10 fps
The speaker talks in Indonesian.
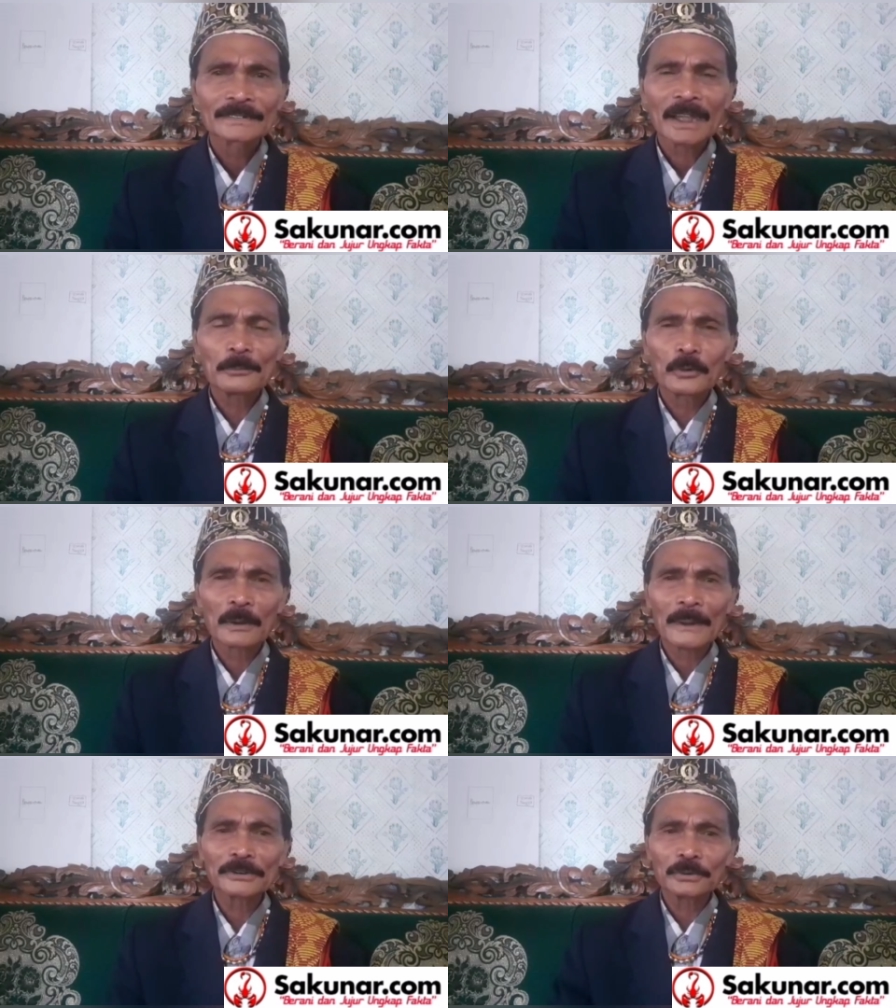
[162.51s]
Saya buka
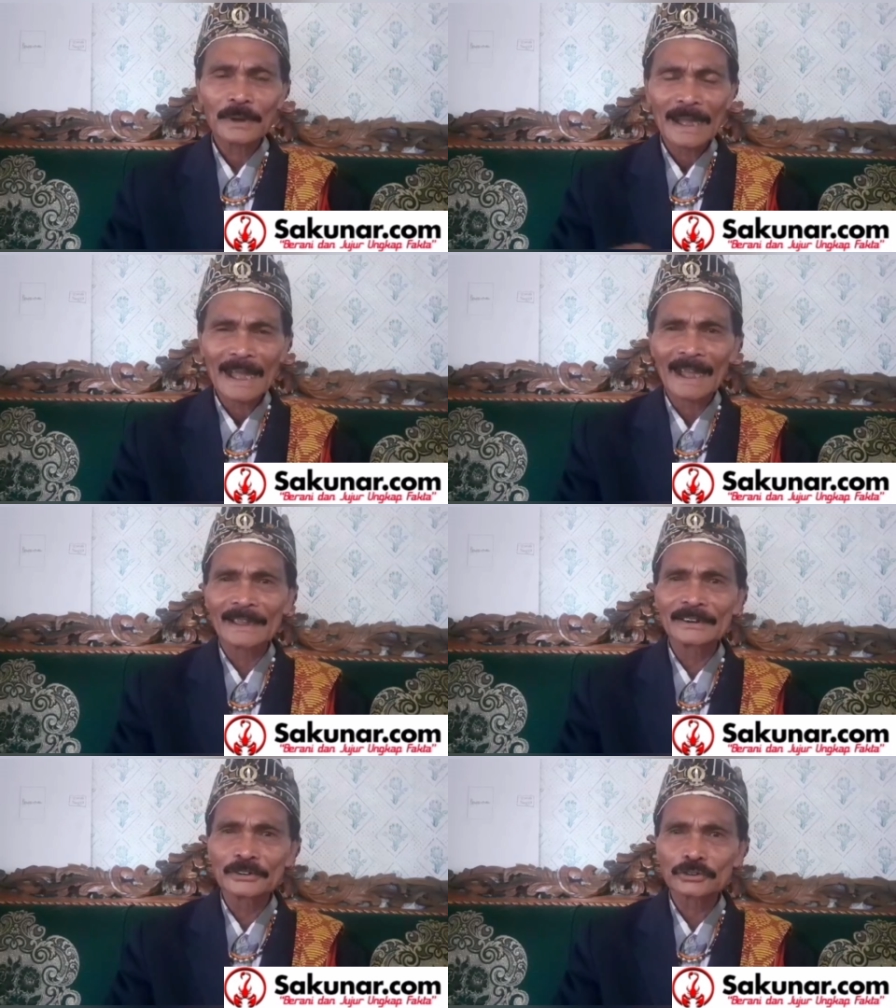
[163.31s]
baju,
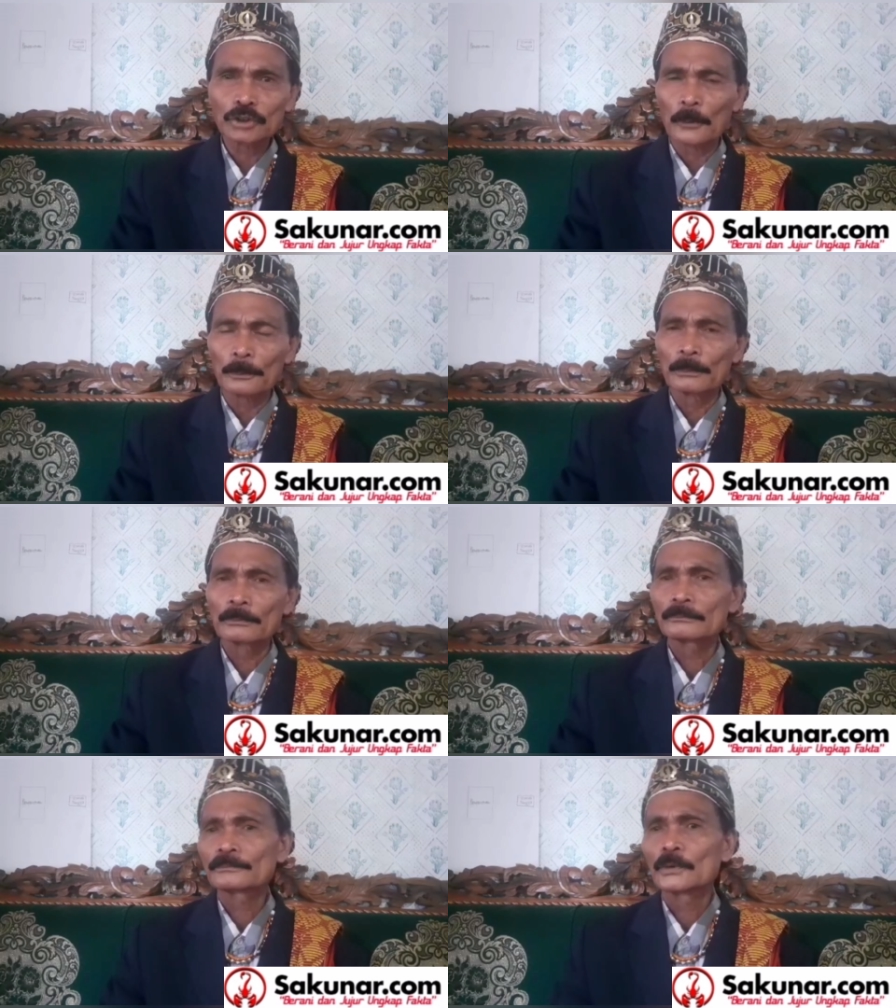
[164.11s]
angin stop,
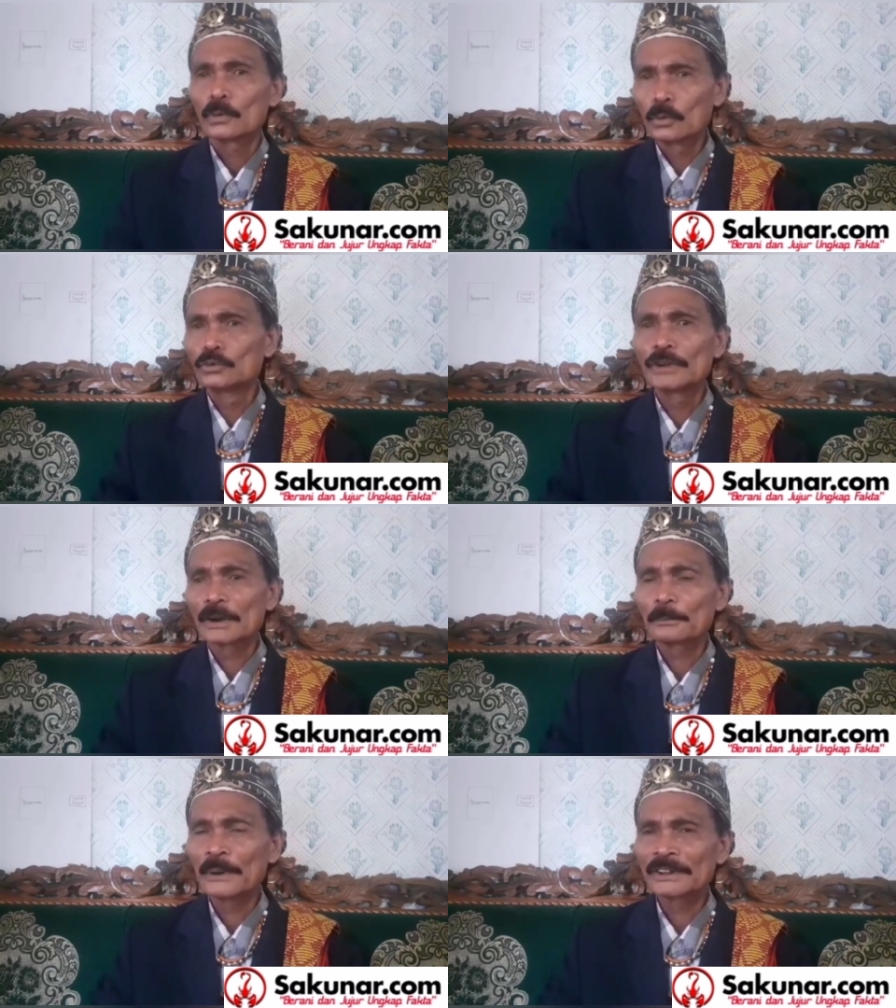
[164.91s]

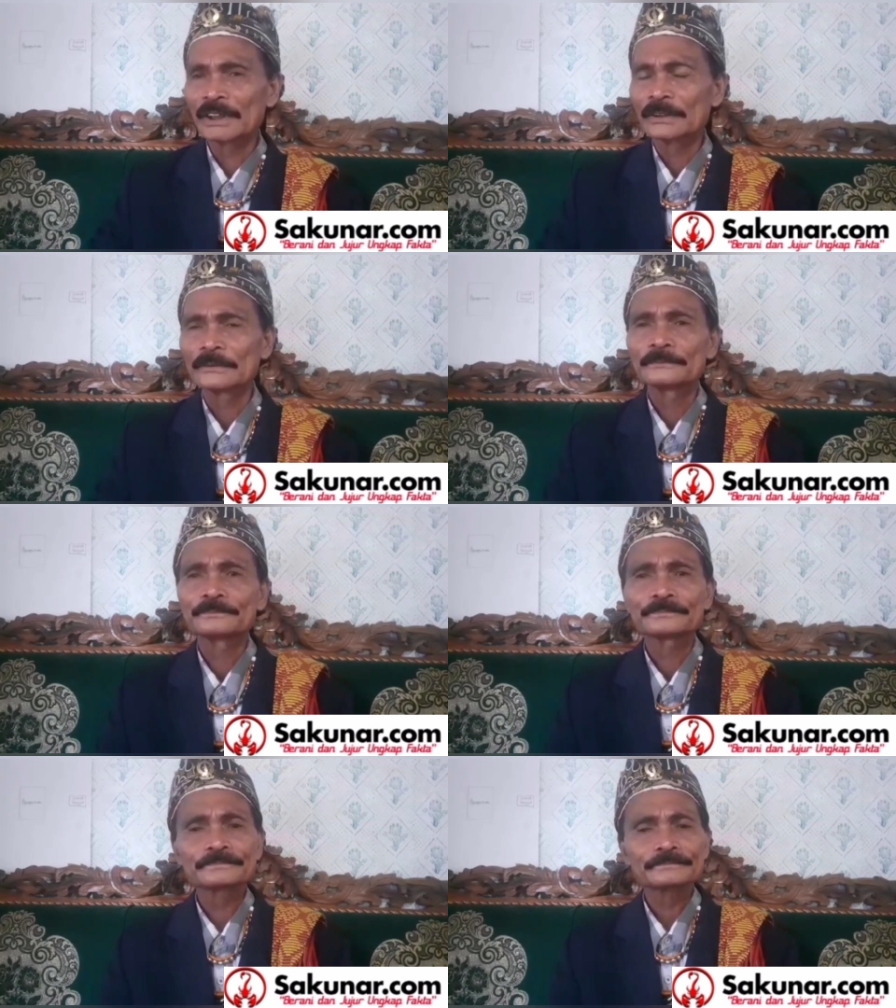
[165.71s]
hujan berhenti.
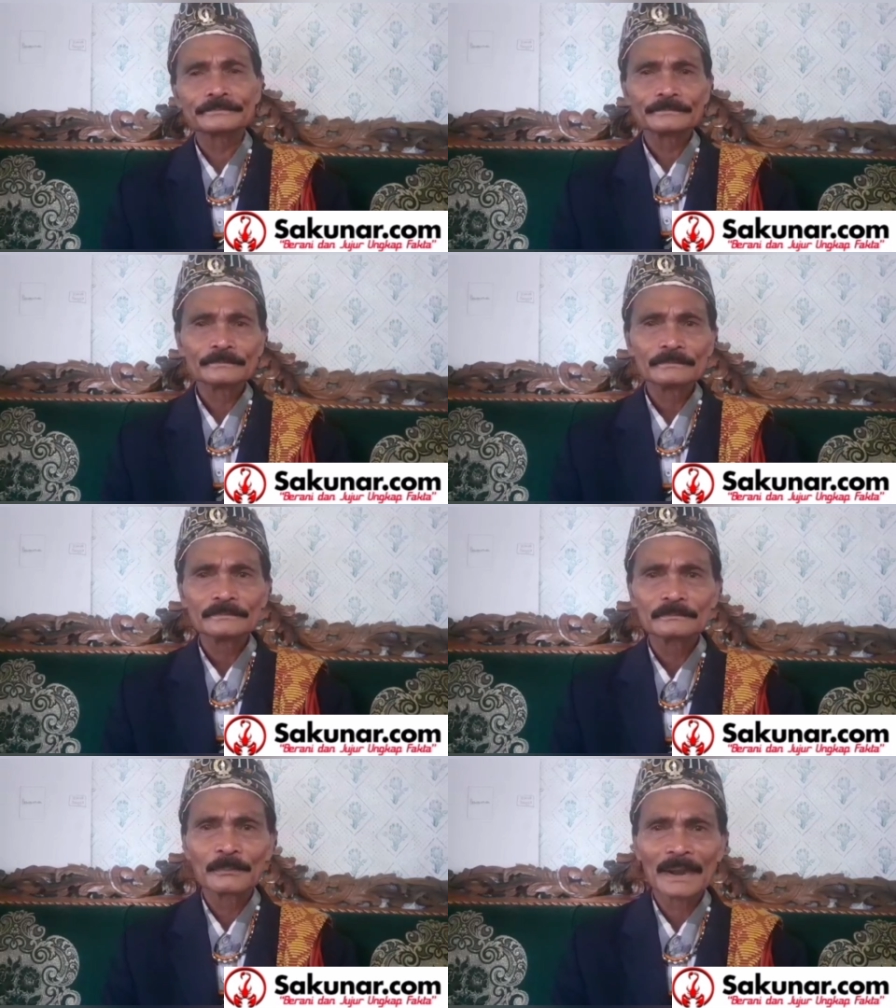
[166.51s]

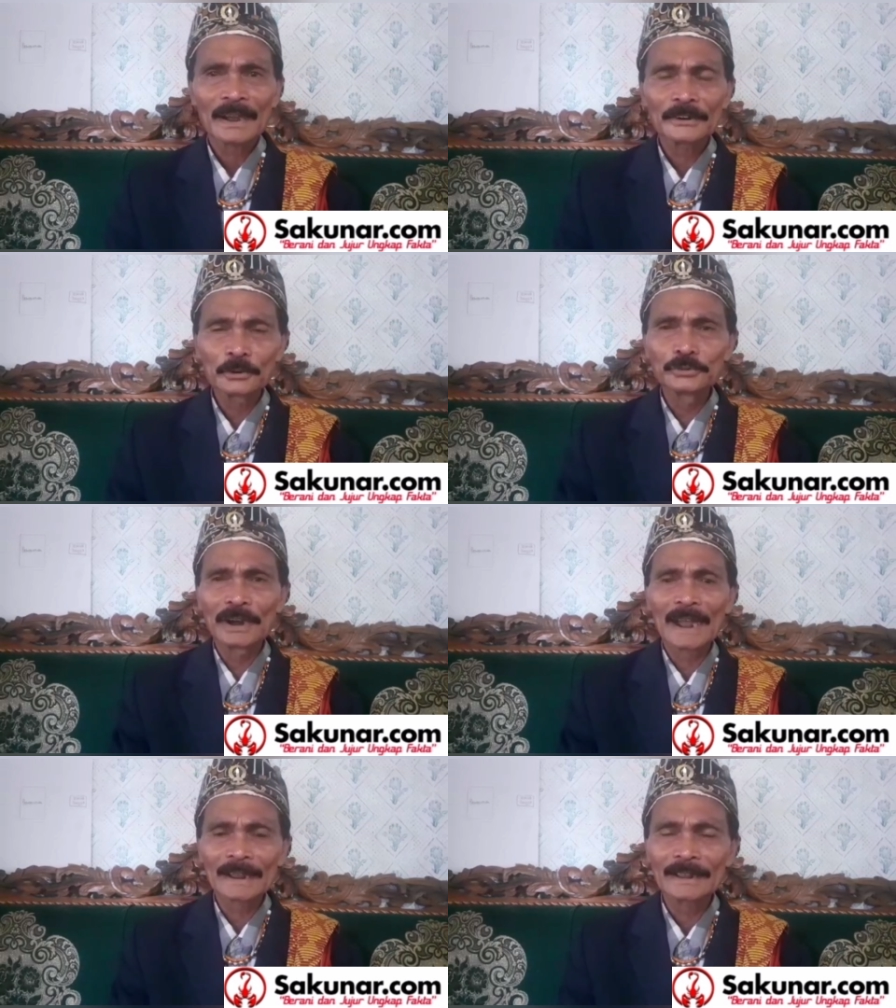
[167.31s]
Maka diuji
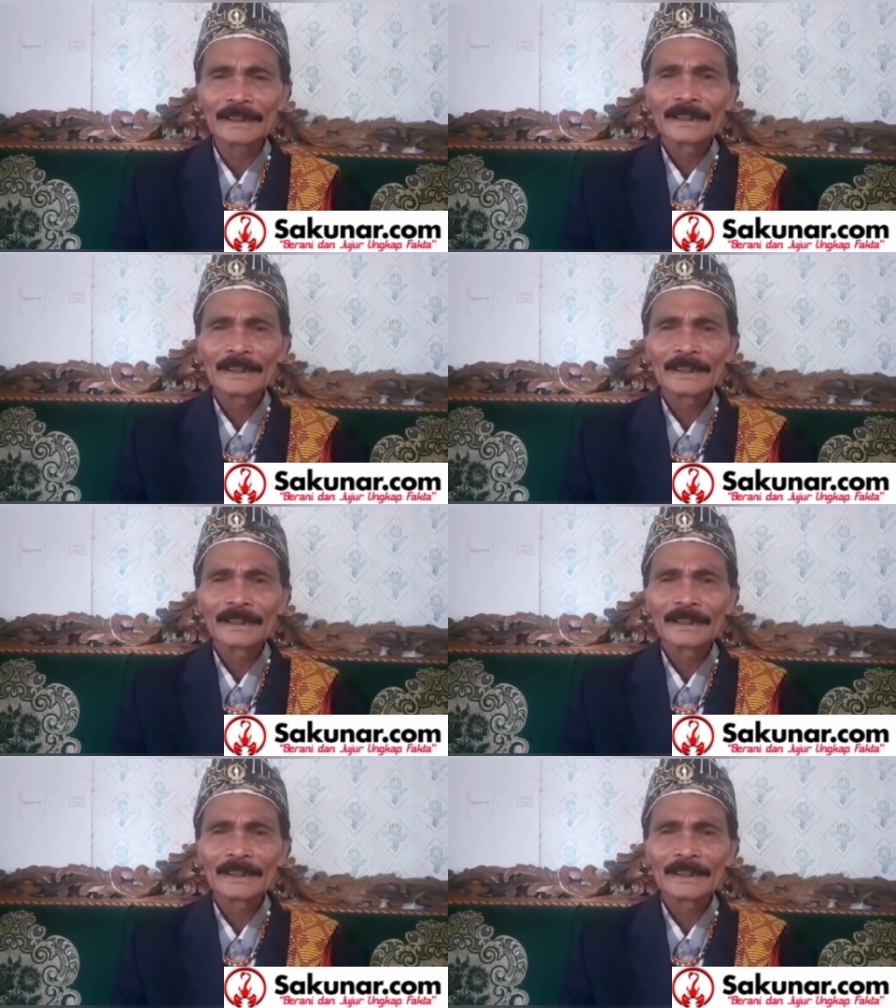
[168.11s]
lagi